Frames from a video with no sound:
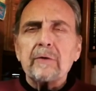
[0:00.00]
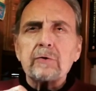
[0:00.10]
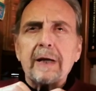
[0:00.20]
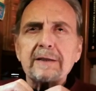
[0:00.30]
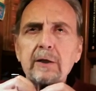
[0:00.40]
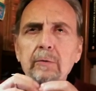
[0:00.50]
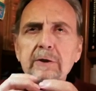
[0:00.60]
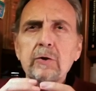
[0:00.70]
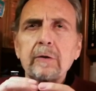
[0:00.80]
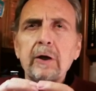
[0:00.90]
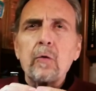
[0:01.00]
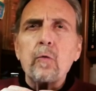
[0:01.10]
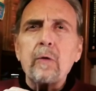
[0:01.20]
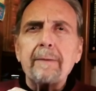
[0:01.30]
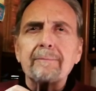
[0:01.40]
cioè, situazioni in
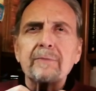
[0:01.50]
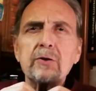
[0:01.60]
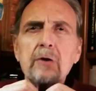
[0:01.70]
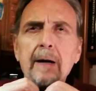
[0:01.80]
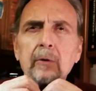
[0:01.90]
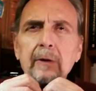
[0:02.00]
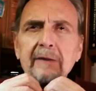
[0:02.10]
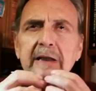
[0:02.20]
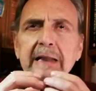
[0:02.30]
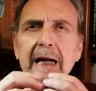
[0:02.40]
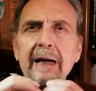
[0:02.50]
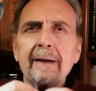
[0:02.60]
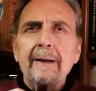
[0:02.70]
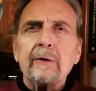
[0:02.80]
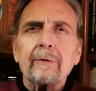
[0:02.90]
cui diciamo la verità
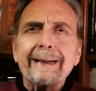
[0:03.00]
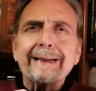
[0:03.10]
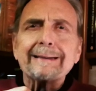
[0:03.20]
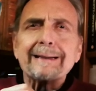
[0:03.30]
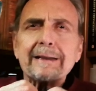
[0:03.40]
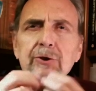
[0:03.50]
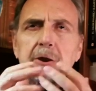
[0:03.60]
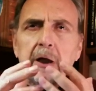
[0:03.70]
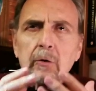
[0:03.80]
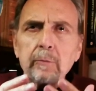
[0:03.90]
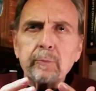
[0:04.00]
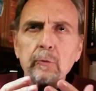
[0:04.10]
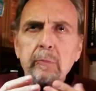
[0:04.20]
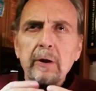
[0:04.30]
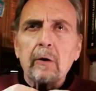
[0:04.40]
non è che trascinano il
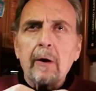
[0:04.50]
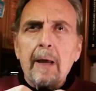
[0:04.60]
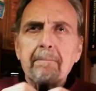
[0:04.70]
pubblico,